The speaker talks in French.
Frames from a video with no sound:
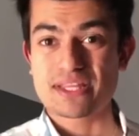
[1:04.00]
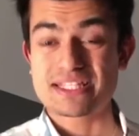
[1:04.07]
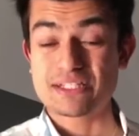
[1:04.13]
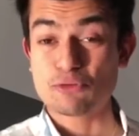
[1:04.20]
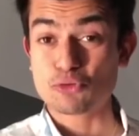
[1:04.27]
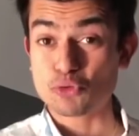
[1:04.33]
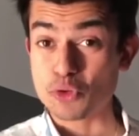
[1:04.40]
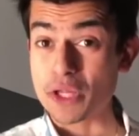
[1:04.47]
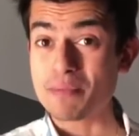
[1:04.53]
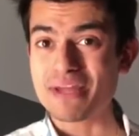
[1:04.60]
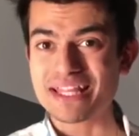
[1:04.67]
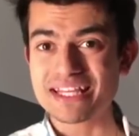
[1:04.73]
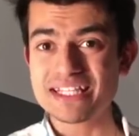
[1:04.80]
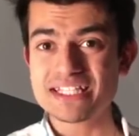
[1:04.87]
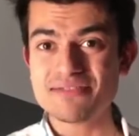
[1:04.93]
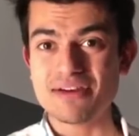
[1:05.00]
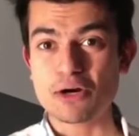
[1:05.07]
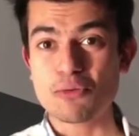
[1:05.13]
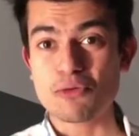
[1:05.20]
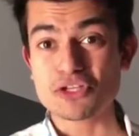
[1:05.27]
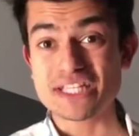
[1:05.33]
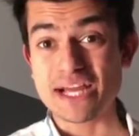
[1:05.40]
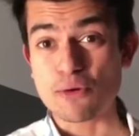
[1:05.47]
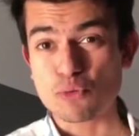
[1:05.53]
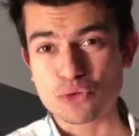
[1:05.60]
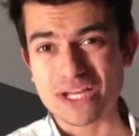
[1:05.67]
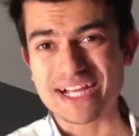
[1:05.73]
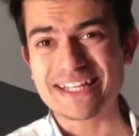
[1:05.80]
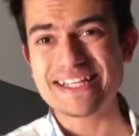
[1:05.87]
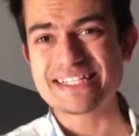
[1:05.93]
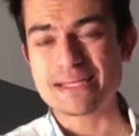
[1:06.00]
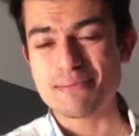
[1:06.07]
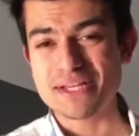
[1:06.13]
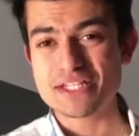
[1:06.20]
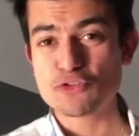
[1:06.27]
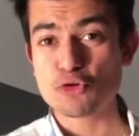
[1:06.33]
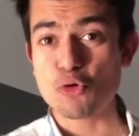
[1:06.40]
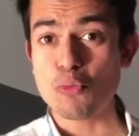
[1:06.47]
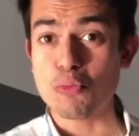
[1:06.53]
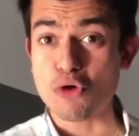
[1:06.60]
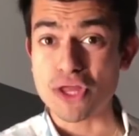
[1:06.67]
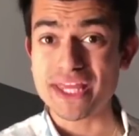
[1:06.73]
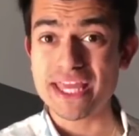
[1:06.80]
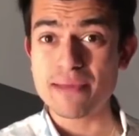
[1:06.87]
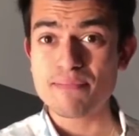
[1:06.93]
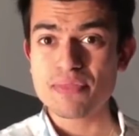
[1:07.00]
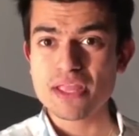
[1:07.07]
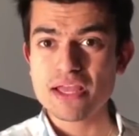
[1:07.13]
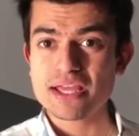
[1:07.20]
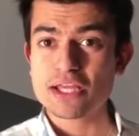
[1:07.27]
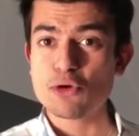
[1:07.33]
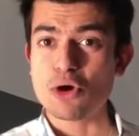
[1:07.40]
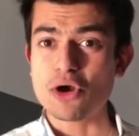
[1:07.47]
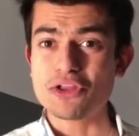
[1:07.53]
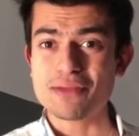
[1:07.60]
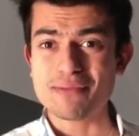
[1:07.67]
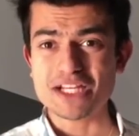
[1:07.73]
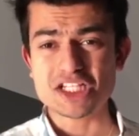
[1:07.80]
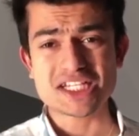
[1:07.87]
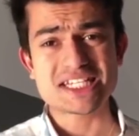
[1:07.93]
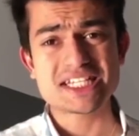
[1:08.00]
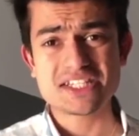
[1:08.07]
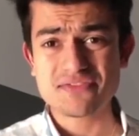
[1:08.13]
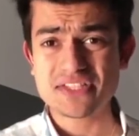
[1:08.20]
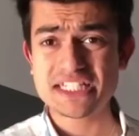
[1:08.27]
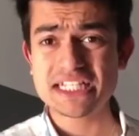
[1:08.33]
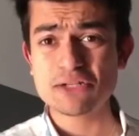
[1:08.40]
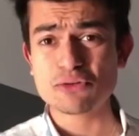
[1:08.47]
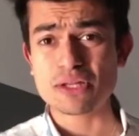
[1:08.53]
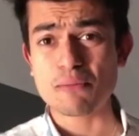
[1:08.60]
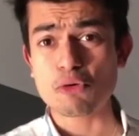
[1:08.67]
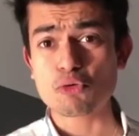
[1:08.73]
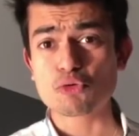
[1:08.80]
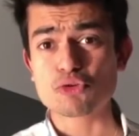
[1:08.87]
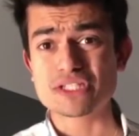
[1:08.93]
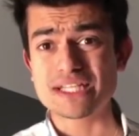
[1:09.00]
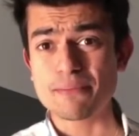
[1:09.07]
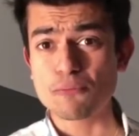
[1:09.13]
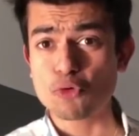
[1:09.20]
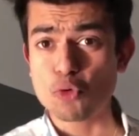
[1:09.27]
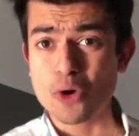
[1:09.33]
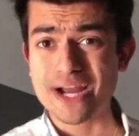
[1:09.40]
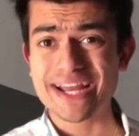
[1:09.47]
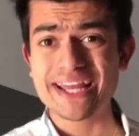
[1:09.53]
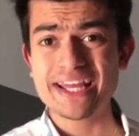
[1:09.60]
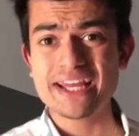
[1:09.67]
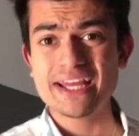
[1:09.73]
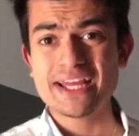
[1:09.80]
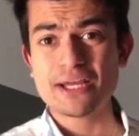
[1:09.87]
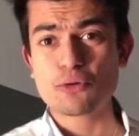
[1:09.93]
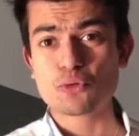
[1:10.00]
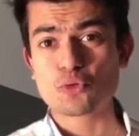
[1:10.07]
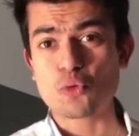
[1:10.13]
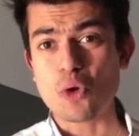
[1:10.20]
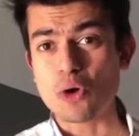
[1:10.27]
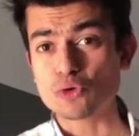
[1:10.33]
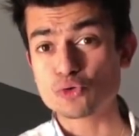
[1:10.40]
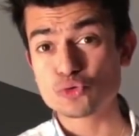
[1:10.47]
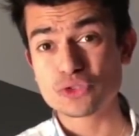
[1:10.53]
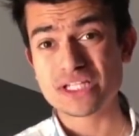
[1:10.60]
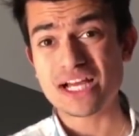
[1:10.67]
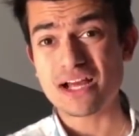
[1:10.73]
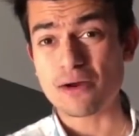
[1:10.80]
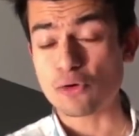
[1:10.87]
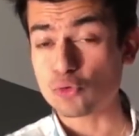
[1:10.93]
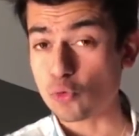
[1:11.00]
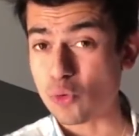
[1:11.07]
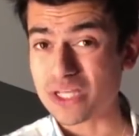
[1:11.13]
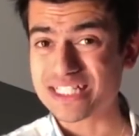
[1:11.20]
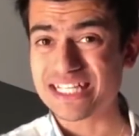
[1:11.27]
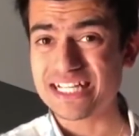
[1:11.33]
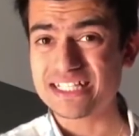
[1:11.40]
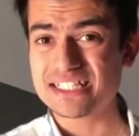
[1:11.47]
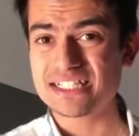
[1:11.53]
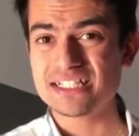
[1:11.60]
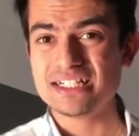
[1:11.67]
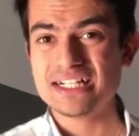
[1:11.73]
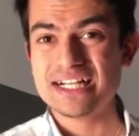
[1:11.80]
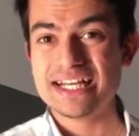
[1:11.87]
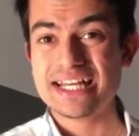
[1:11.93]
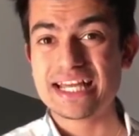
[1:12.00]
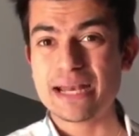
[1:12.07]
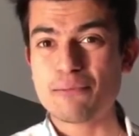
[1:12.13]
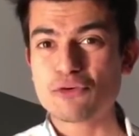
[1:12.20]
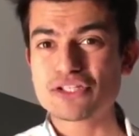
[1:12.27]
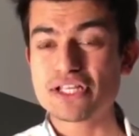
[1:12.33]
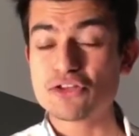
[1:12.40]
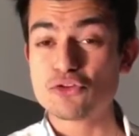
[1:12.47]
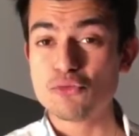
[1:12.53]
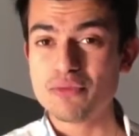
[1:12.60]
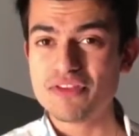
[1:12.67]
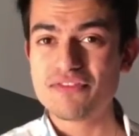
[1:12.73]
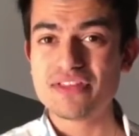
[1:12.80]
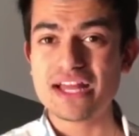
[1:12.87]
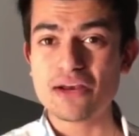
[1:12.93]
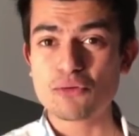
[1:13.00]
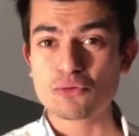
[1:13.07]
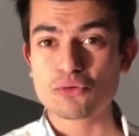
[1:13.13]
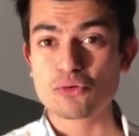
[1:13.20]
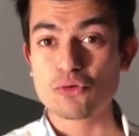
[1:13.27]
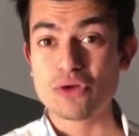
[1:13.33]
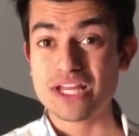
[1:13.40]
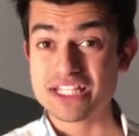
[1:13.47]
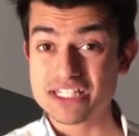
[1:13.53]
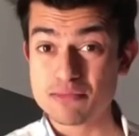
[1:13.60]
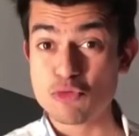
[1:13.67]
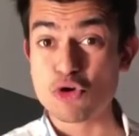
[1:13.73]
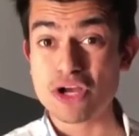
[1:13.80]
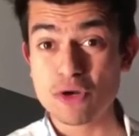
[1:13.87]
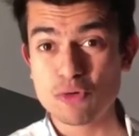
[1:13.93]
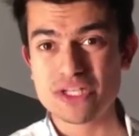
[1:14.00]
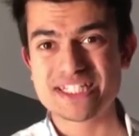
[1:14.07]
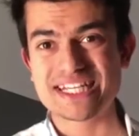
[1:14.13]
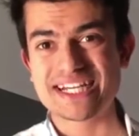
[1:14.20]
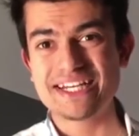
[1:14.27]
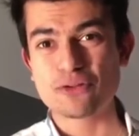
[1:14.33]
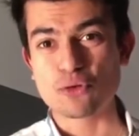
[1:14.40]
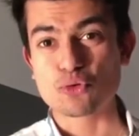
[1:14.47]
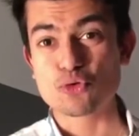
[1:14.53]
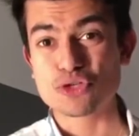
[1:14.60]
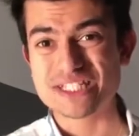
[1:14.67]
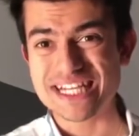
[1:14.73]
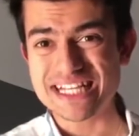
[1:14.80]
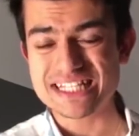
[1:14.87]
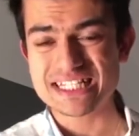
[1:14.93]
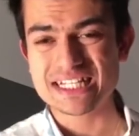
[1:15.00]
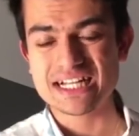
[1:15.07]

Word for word: c'est au tournoi de Madrid qu'il va commencer à contracter sa blessure au poignet, qu'il aura eu des matchs assez difficiles, notamment contre Sam Querrey et contre Rao Souza en 3 sets. Également cette demi-finale contre Andy Murray où il s'incline en 2 sets.